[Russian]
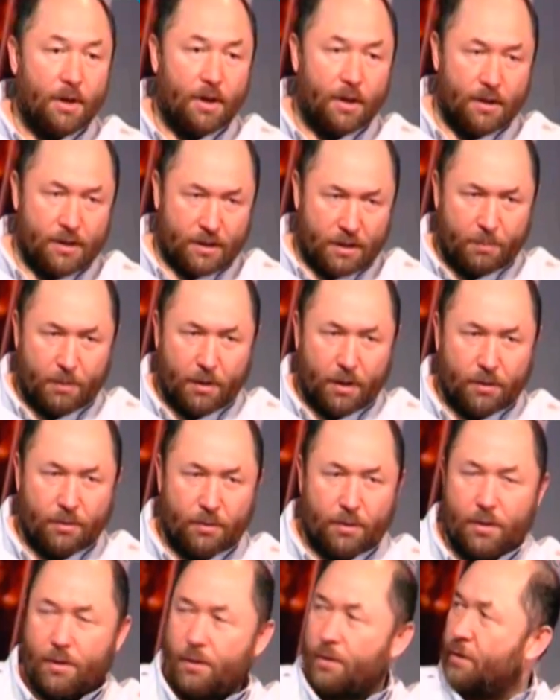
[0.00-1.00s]
американской, угу. про
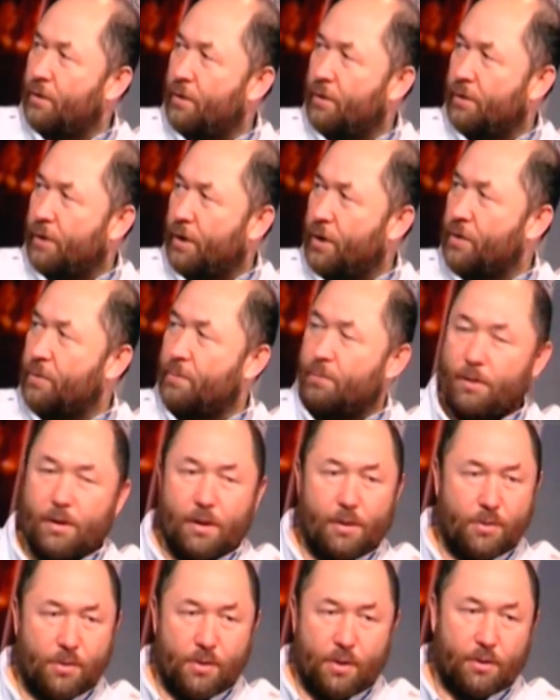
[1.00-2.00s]
которую идет речь,
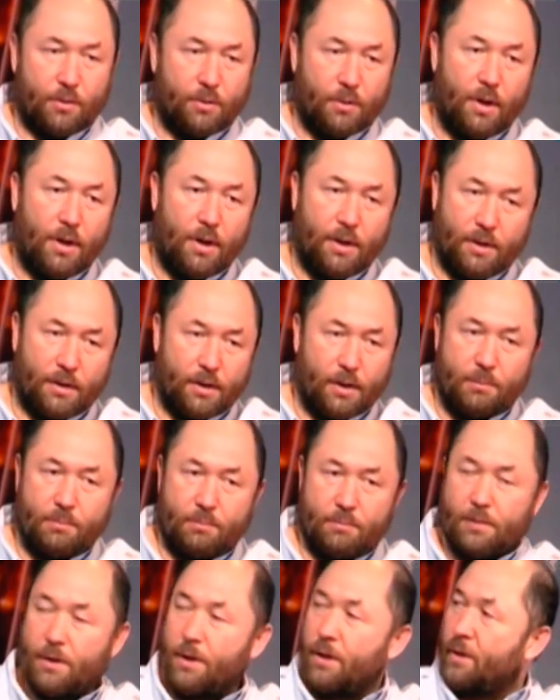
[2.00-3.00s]
была очень актуальна, и
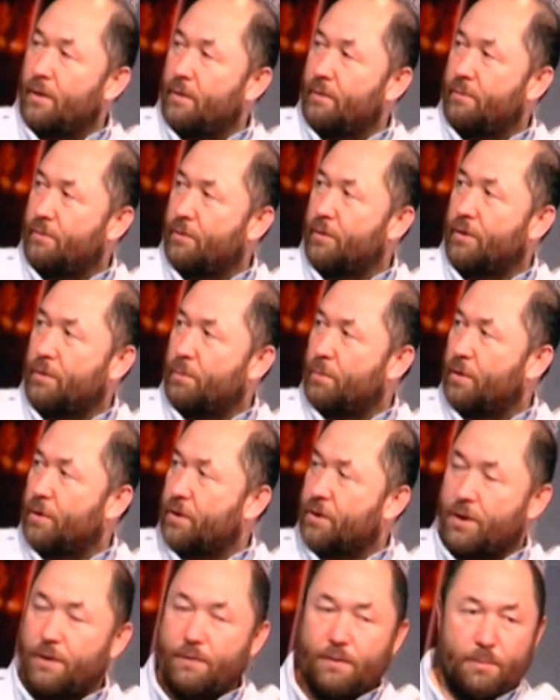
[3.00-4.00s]
там все это
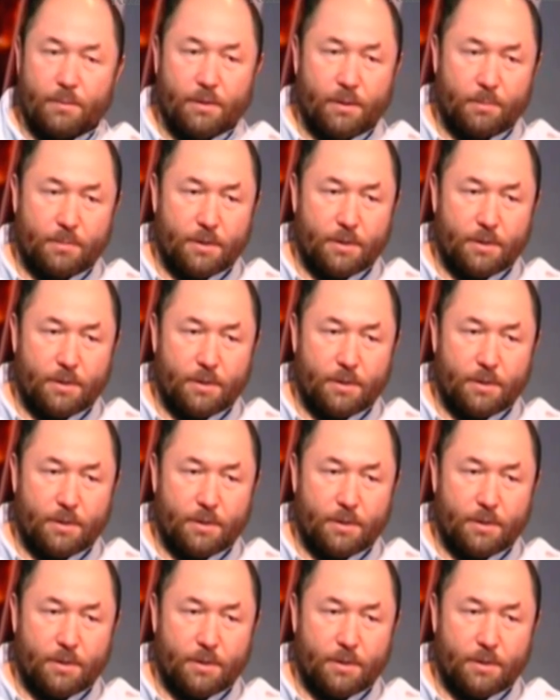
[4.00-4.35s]
было живо. Но вы